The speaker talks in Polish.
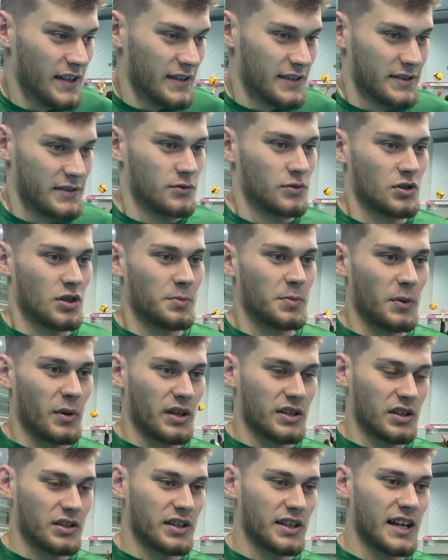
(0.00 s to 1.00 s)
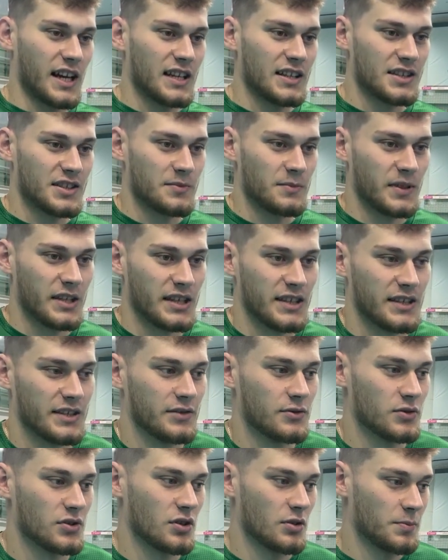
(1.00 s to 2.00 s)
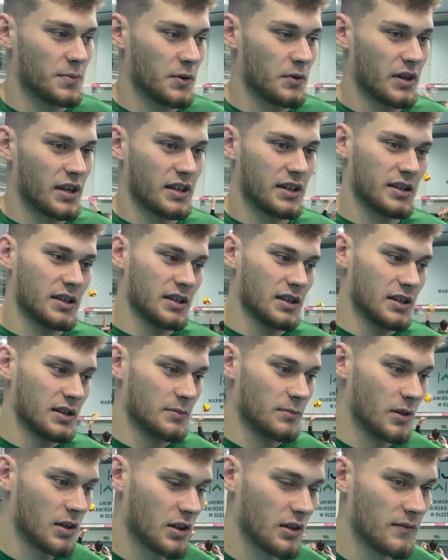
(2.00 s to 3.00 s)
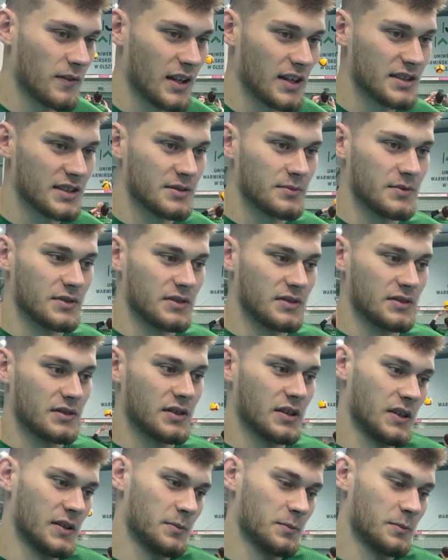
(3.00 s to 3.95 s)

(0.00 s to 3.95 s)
E, dużo piłek dotykaliśmy, dużo piłek blokowaliśmy,